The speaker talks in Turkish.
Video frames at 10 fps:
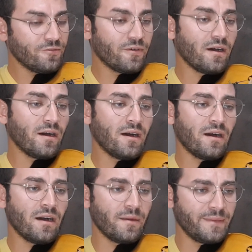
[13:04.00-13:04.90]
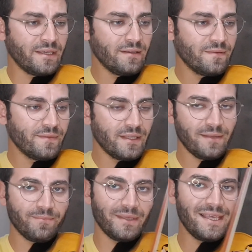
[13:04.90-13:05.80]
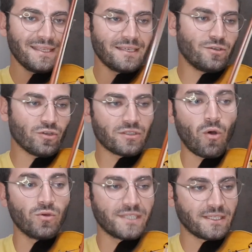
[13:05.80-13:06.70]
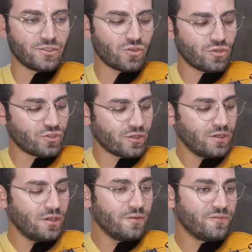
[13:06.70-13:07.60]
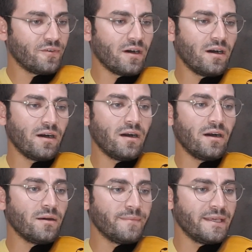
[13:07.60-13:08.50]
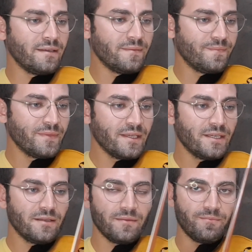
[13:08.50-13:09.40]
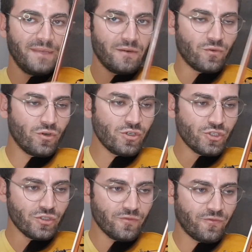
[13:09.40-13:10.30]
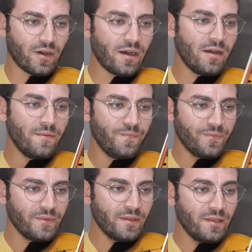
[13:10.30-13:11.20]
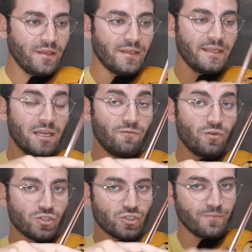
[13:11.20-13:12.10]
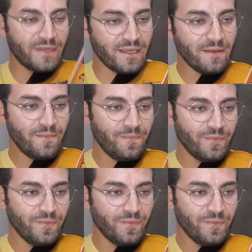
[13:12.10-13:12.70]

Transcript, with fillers: Fa, mi. İlk iki nota 18. ölçü. Fa, mi. Bir vuruş. Fa. Yarım vuruş. Mi.